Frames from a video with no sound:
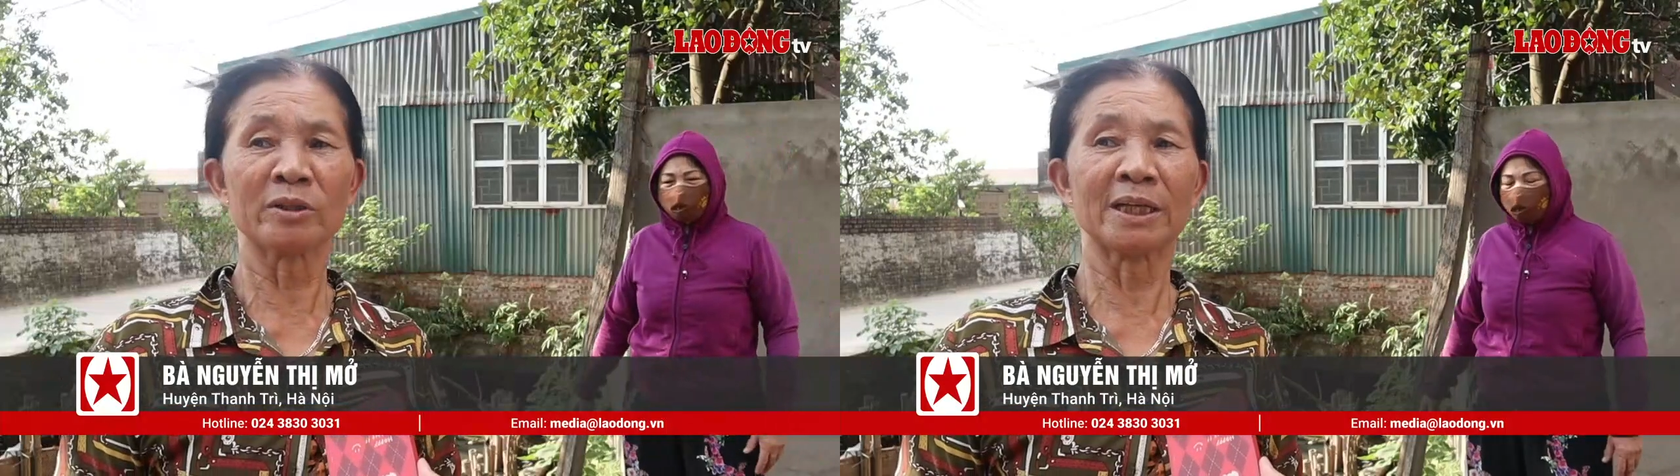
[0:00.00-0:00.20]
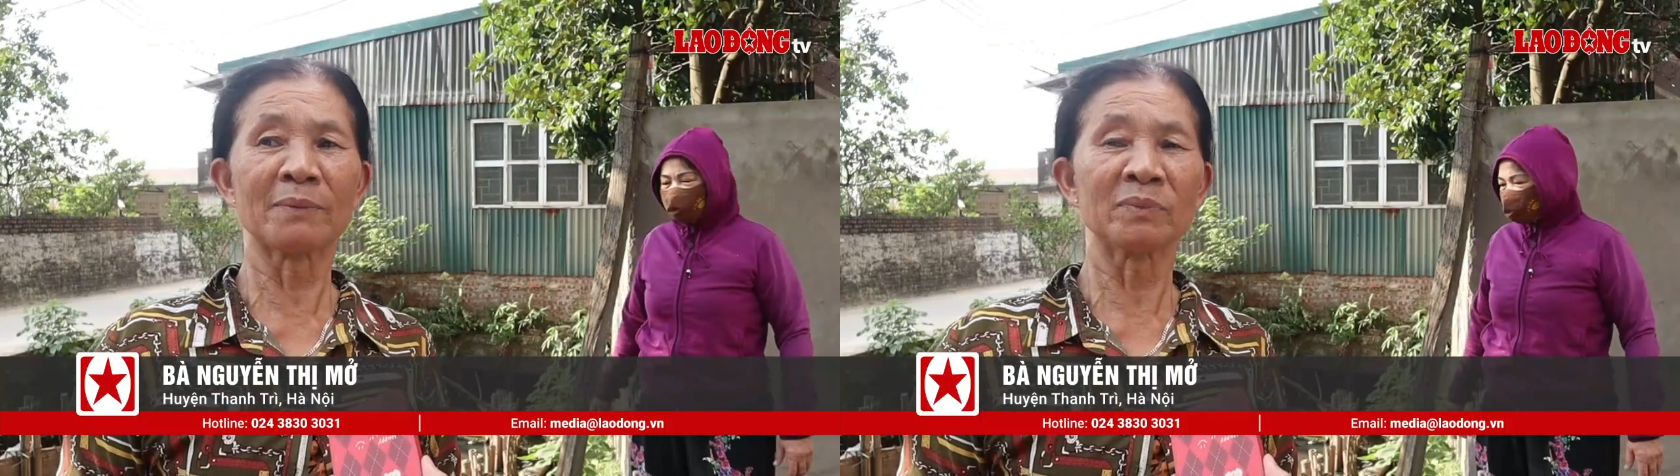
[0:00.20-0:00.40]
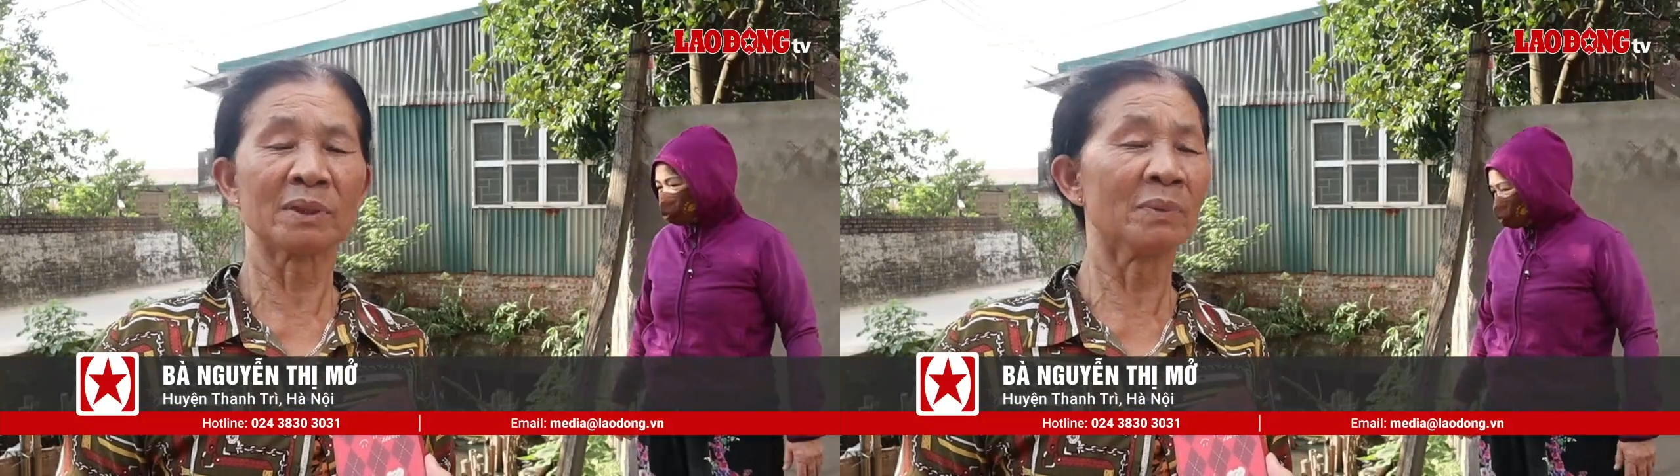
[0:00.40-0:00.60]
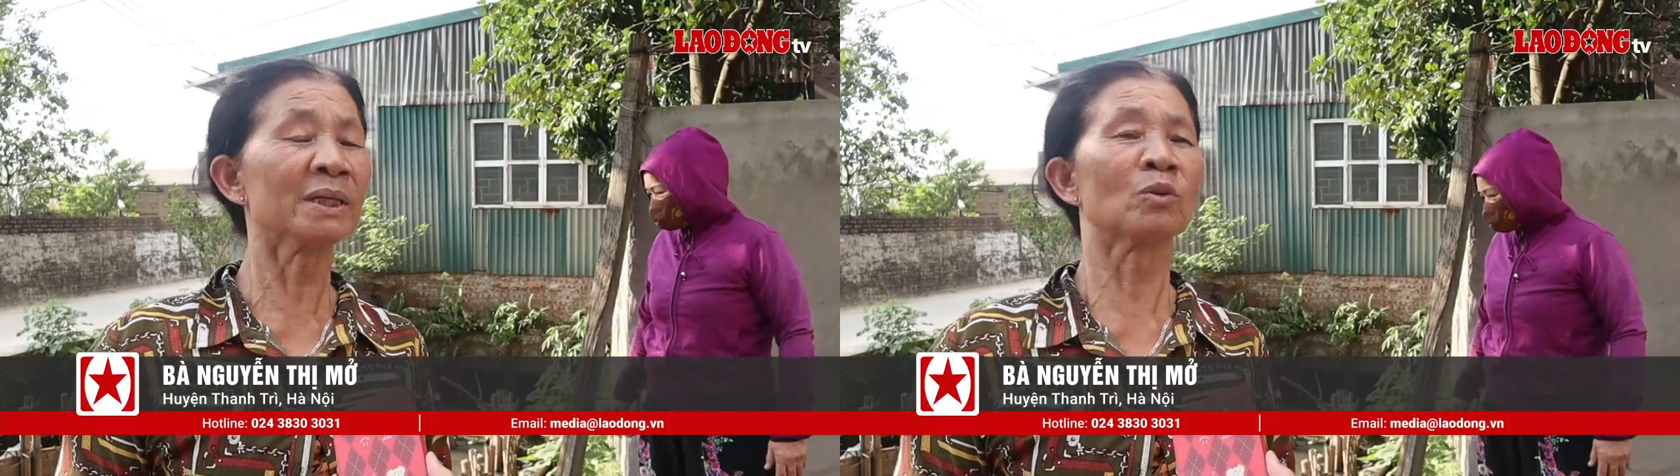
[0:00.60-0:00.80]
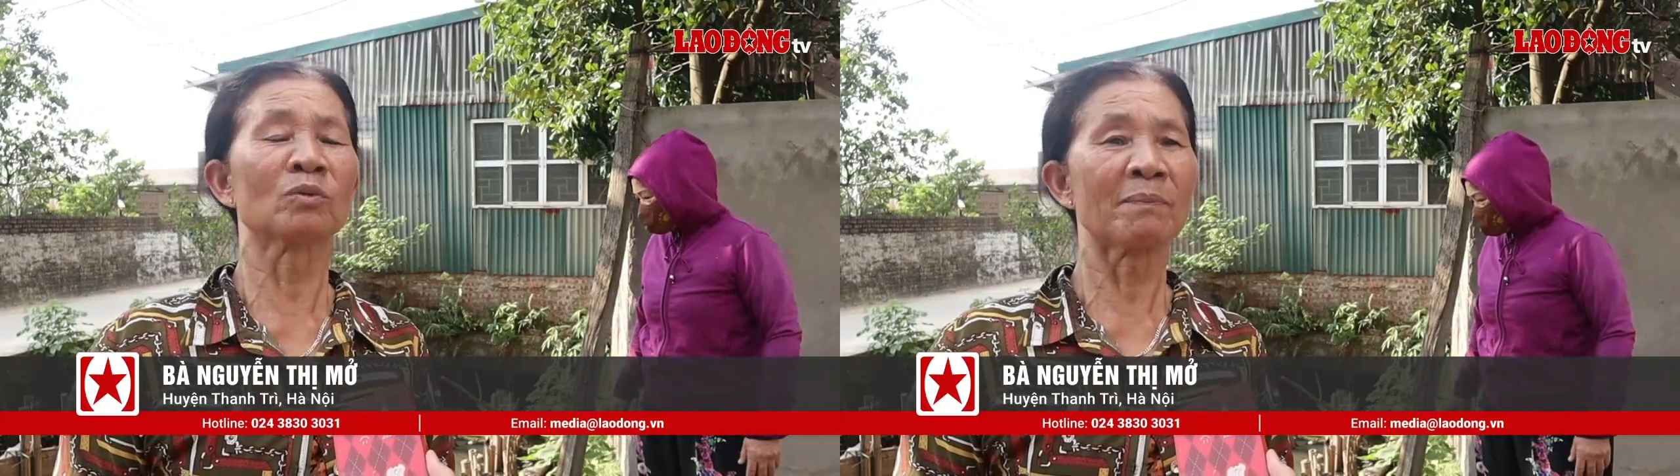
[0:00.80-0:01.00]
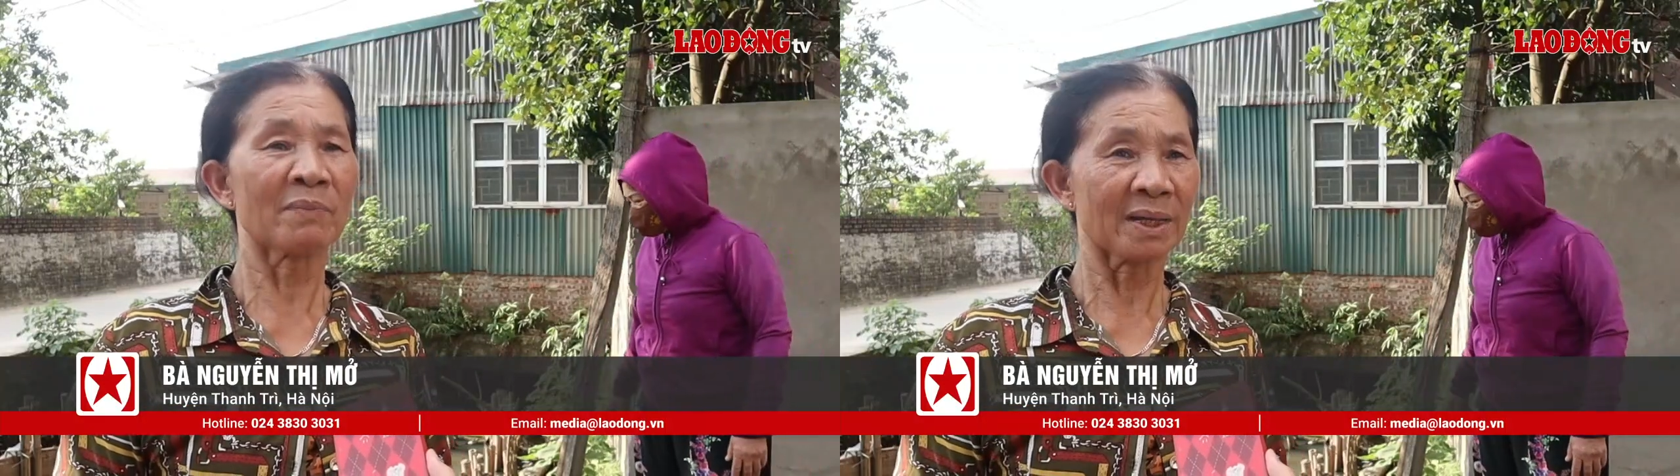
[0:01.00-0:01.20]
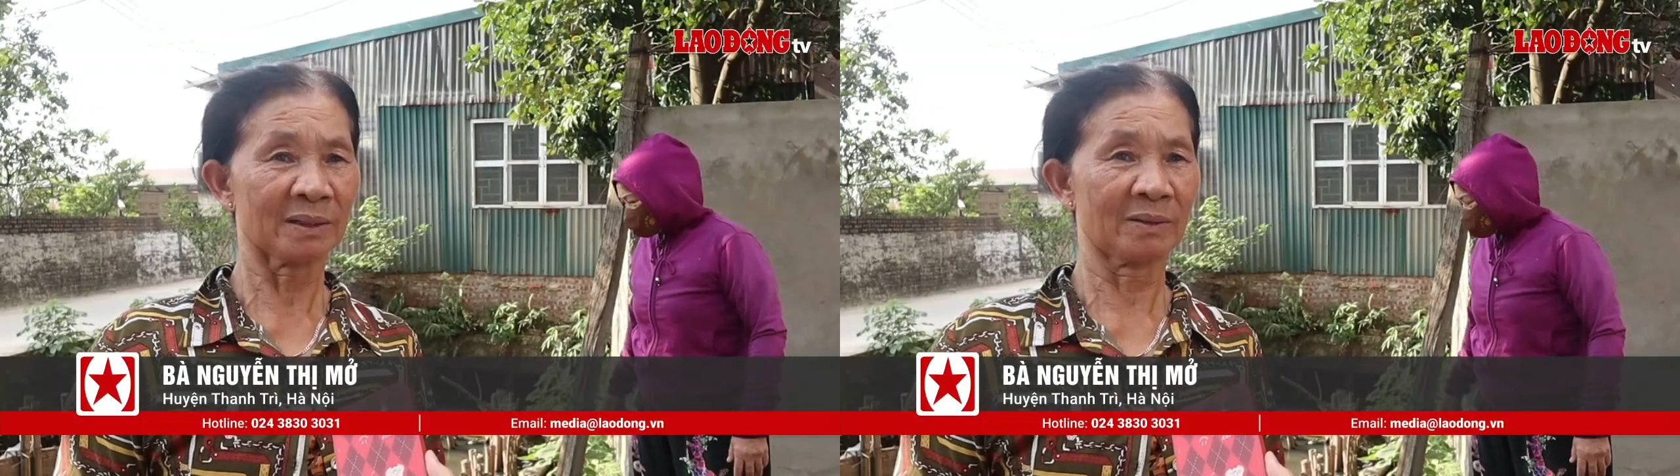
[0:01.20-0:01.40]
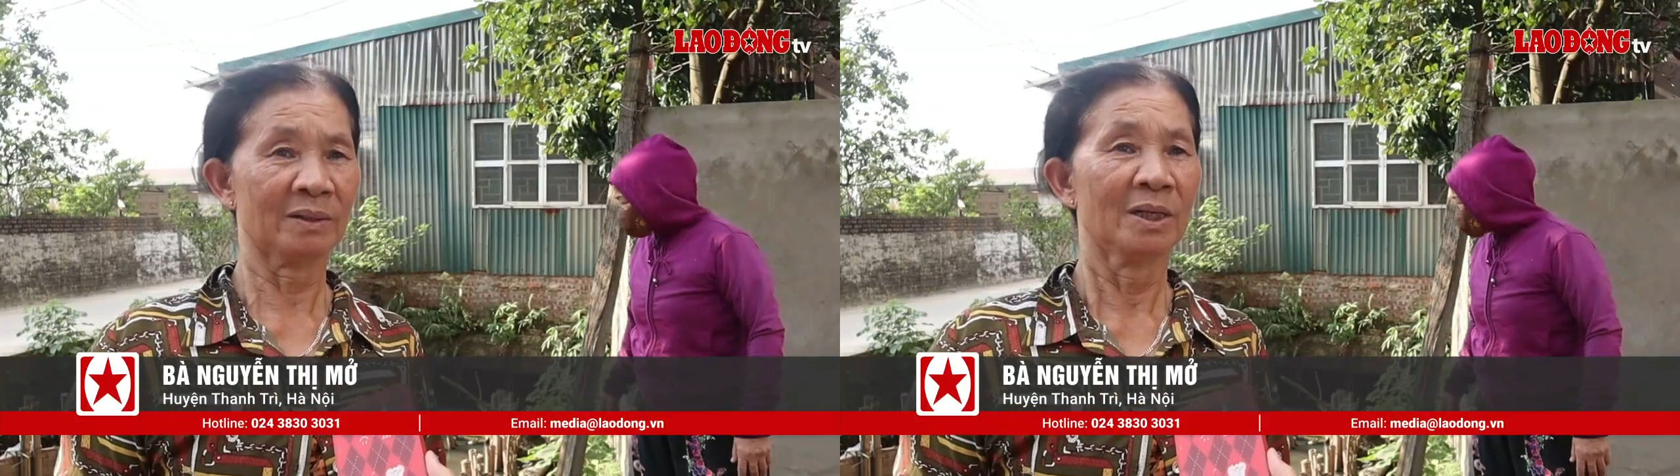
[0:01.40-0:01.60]
nhiễm từ mấy chục năm nay
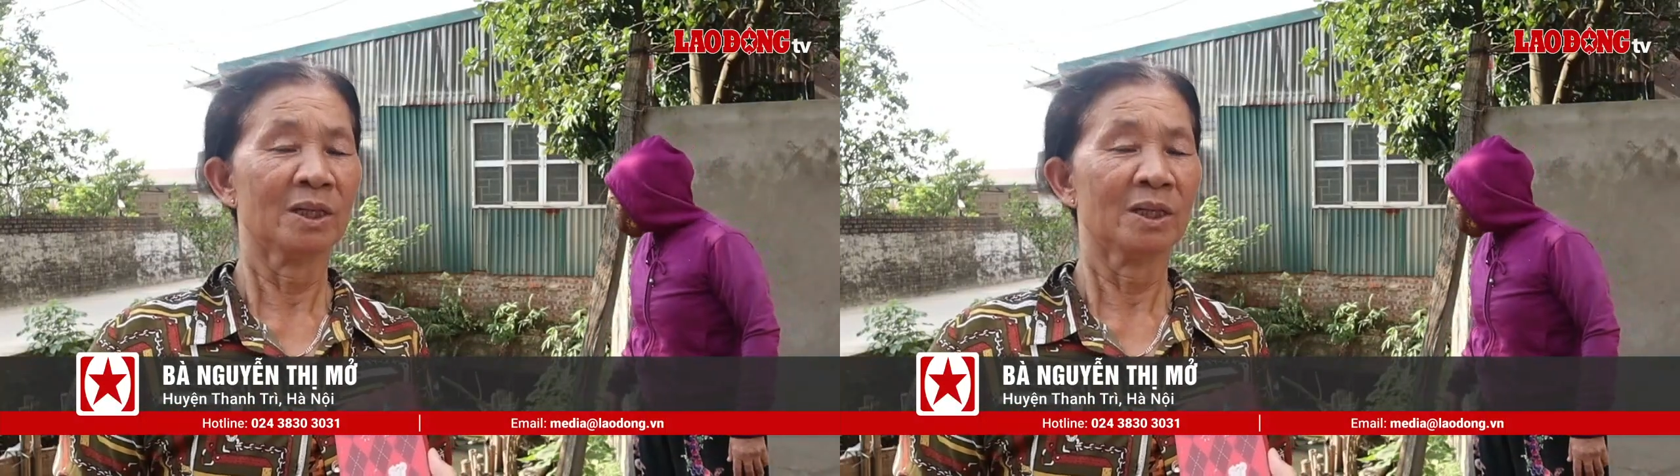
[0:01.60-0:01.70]
rồi.